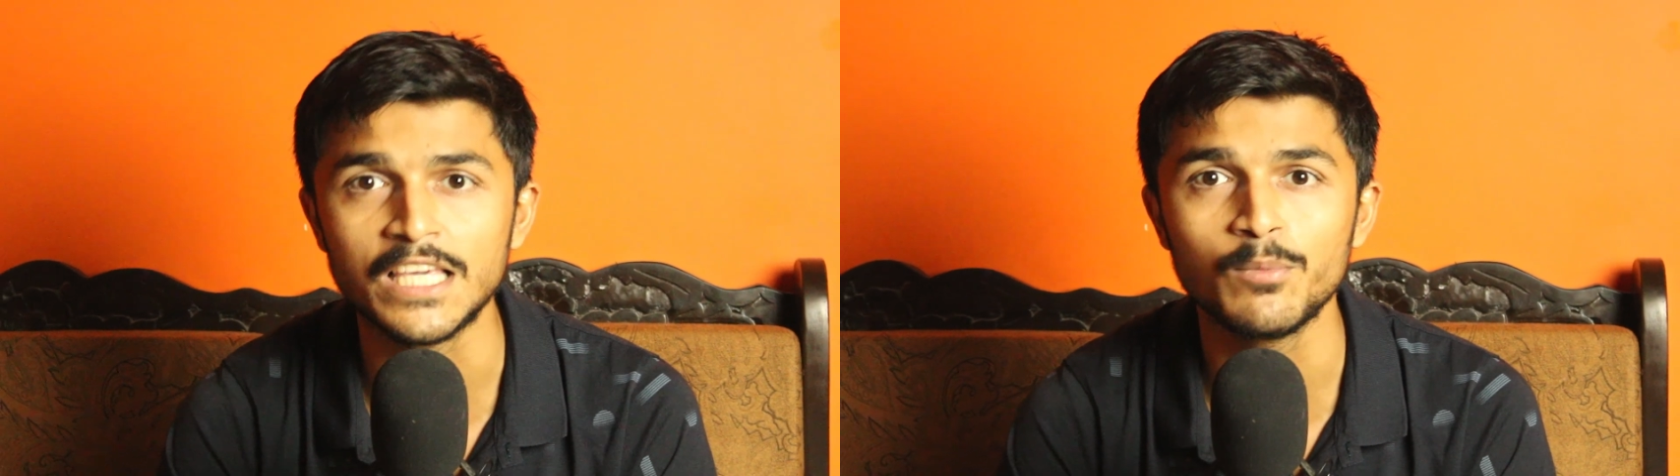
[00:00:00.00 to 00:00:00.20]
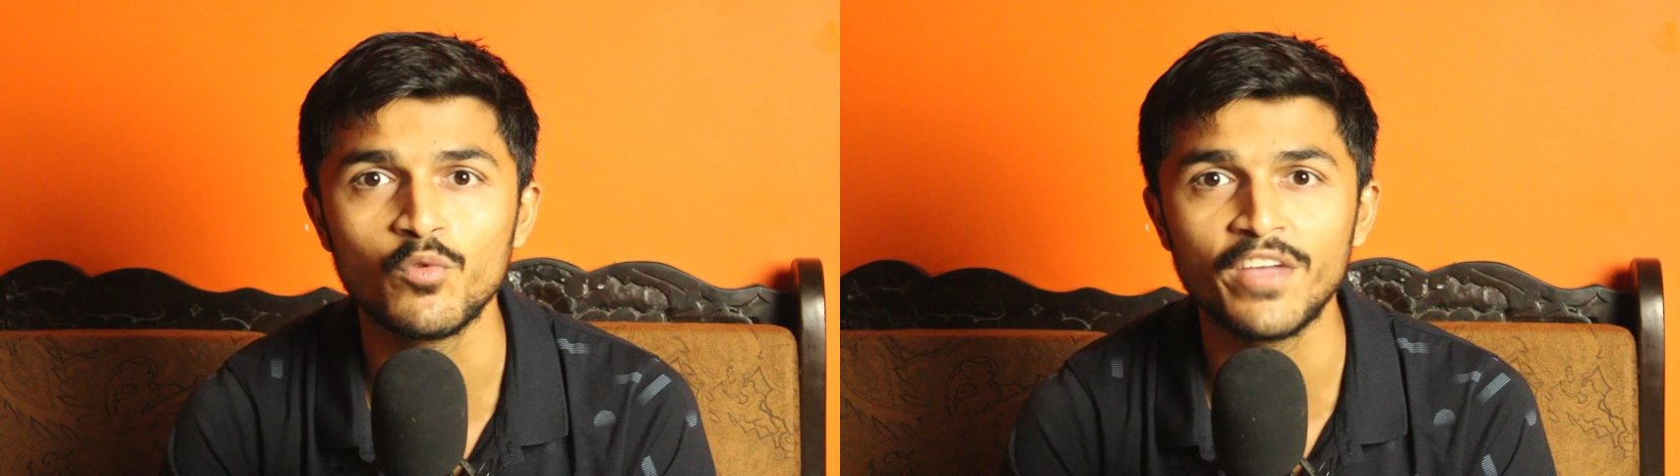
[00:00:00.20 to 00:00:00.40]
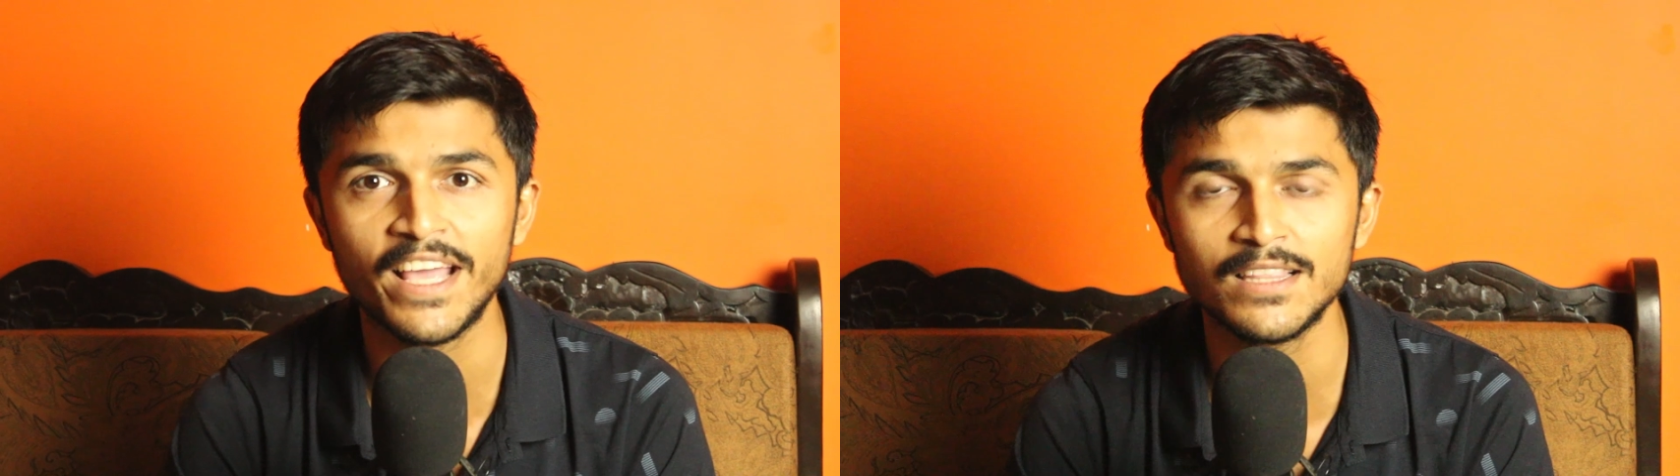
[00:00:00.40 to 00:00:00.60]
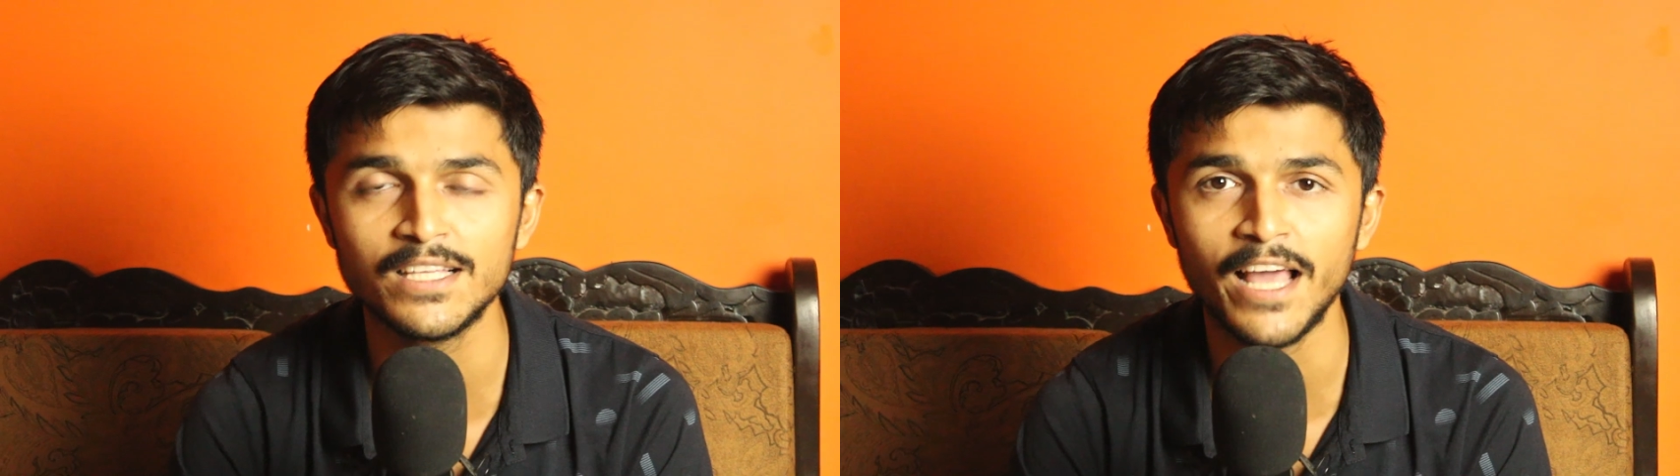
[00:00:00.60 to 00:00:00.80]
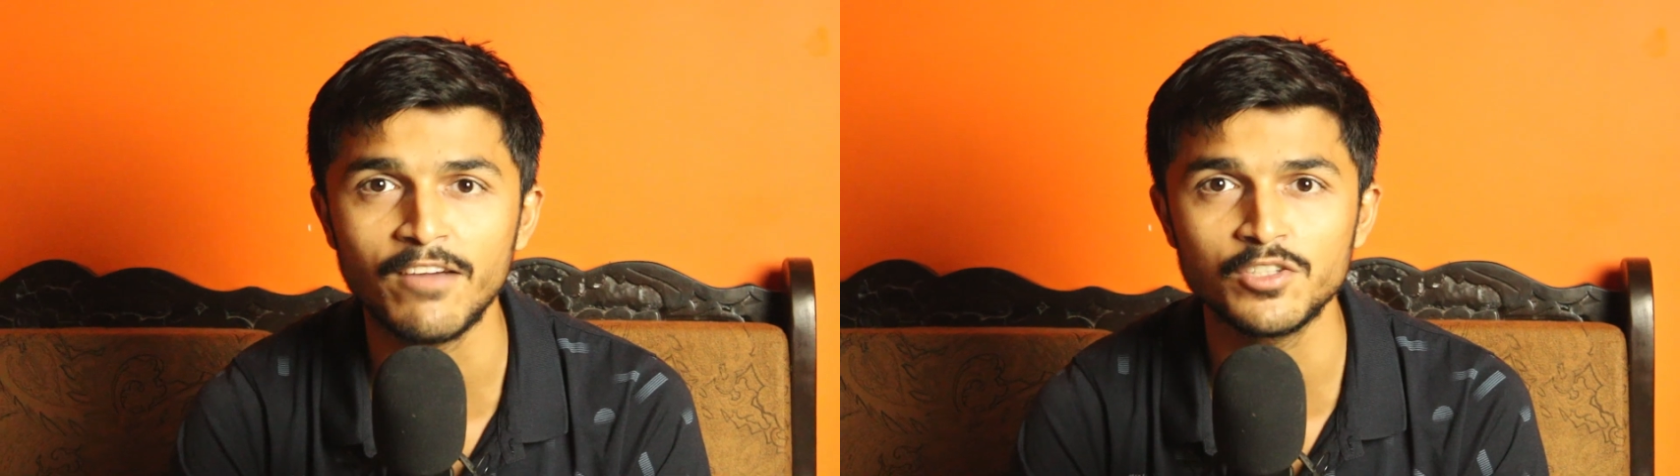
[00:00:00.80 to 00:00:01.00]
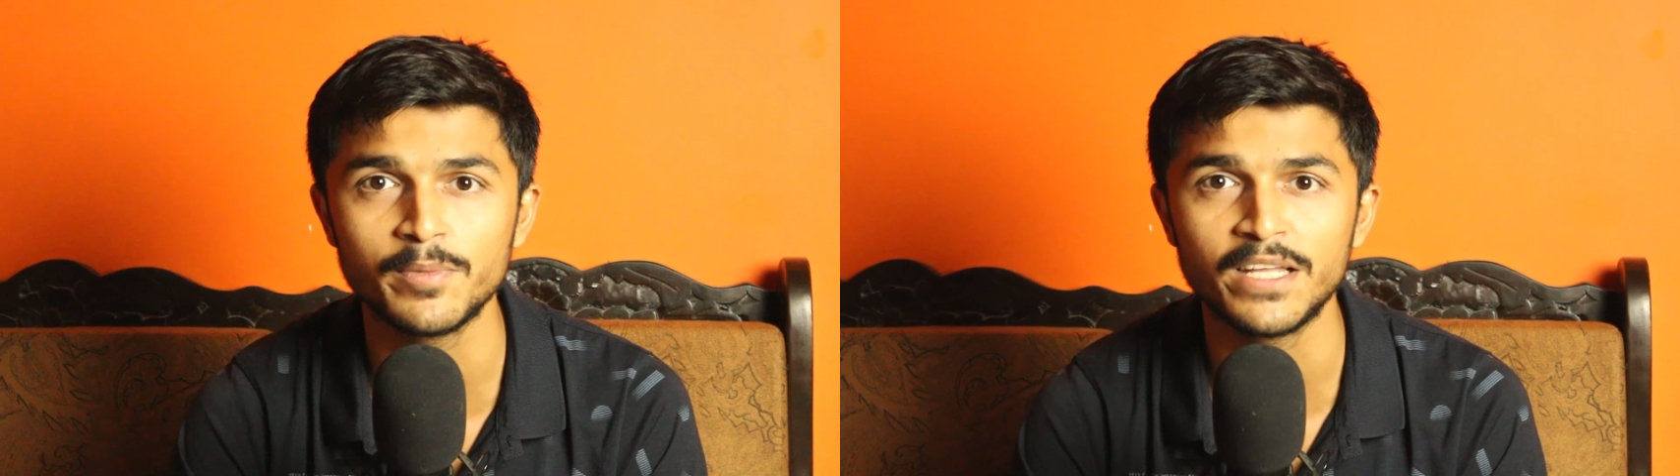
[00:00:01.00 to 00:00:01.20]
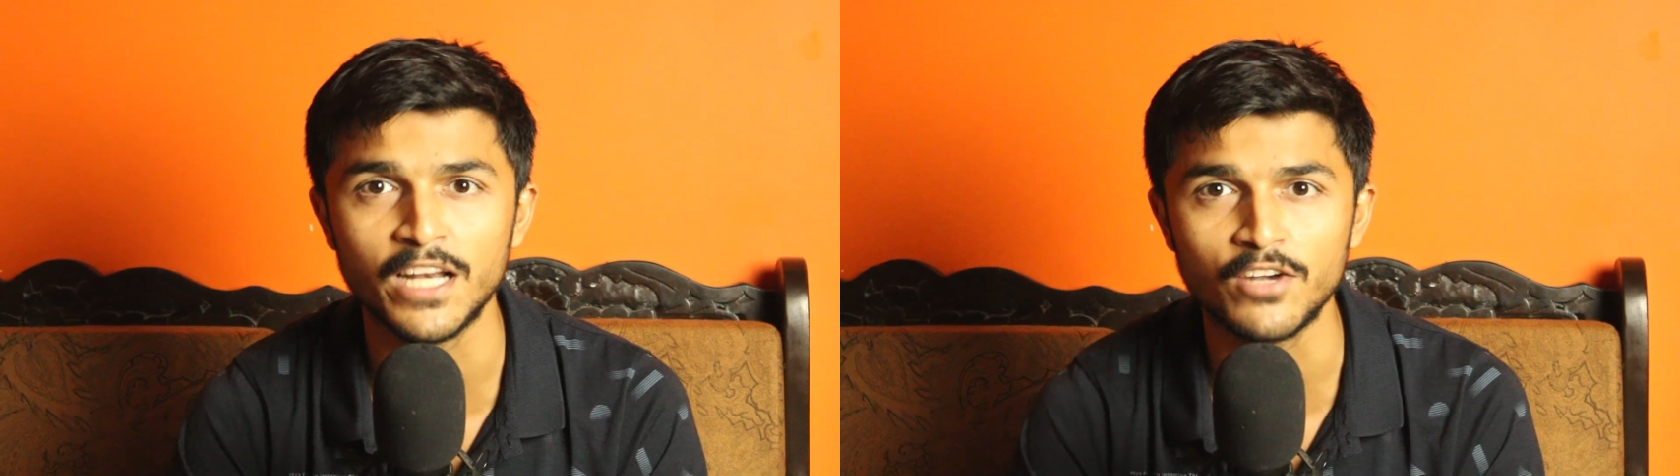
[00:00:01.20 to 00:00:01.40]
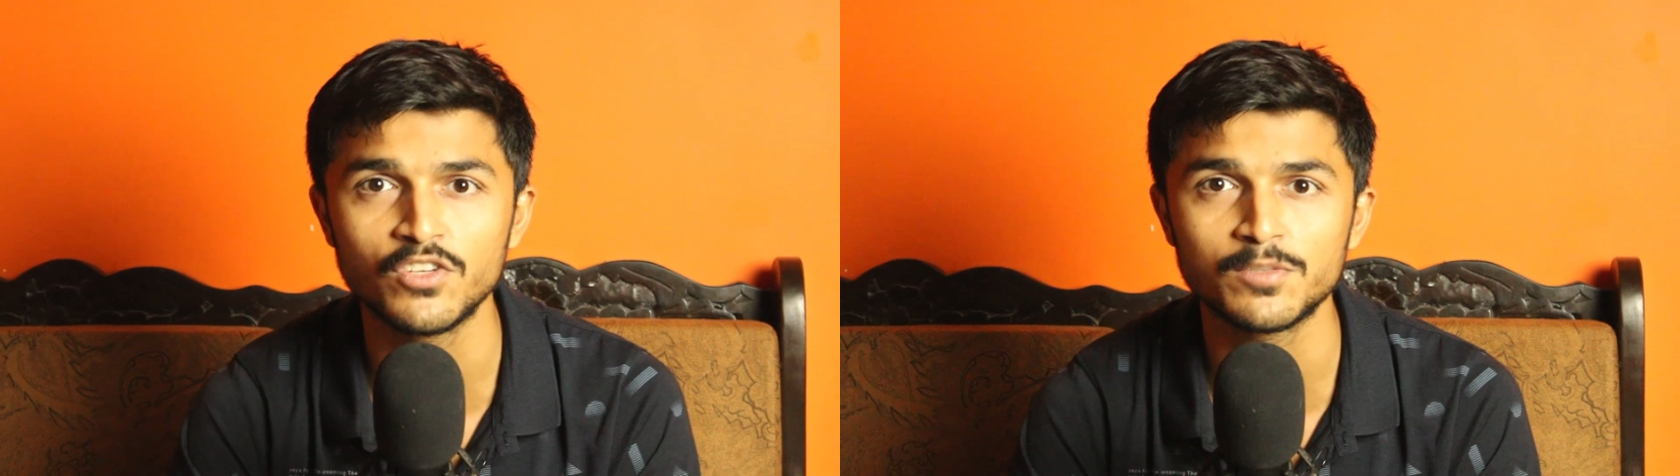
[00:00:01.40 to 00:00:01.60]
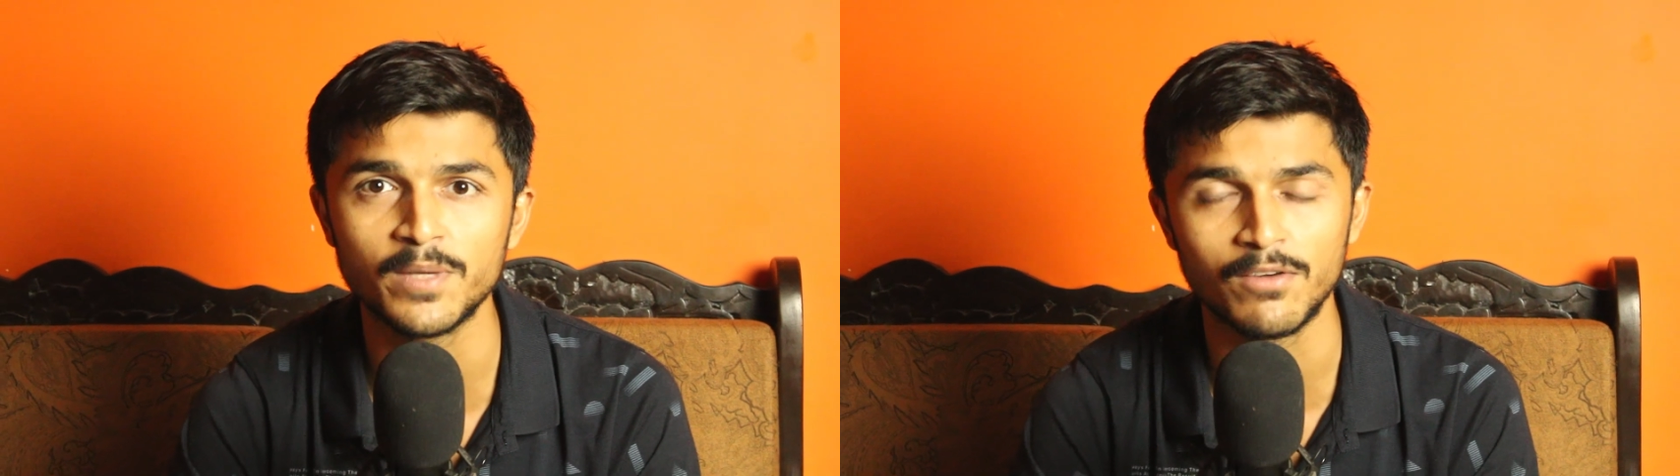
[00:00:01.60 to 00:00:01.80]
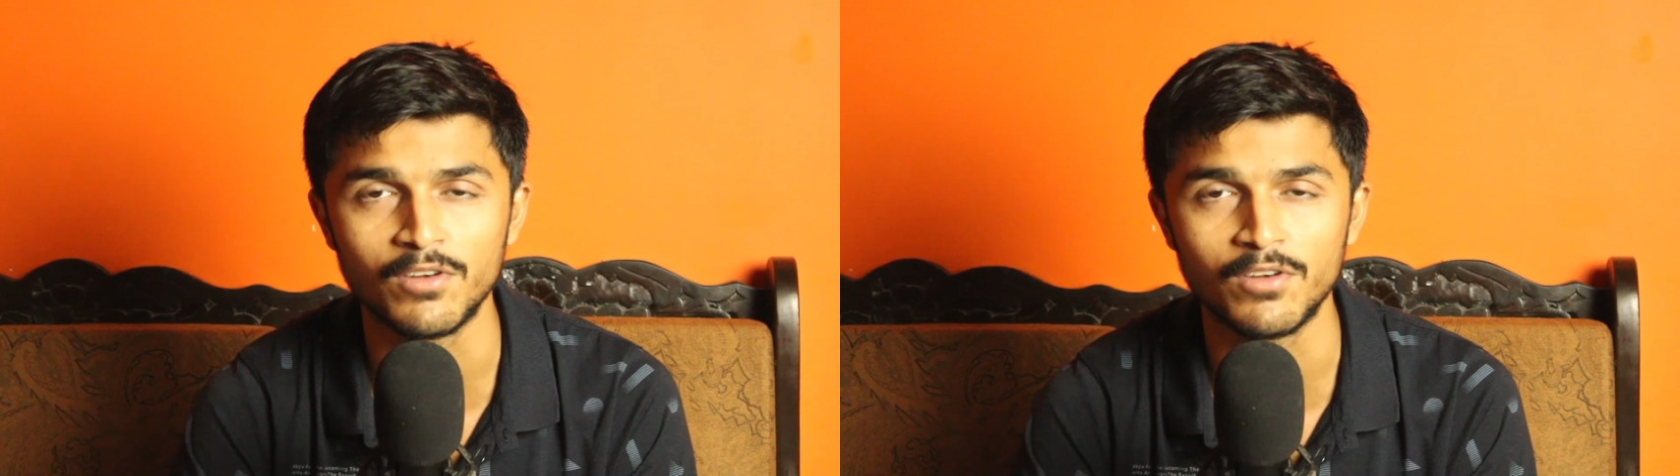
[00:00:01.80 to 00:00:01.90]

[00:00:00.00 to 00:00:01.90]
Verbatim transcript: ये मूवी हिंदी लैंग्वेज में नेटफ्लिक्स पर